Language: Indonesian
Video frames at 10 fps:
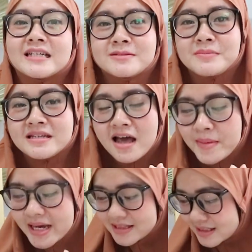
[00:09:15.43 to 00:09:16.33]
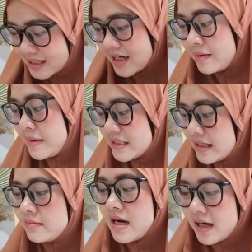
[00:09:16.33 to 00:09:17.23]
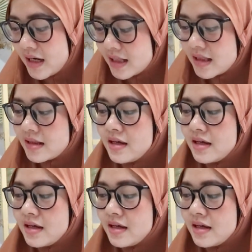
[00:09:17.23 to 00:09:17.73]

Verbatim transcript: pasmina basic, basic banget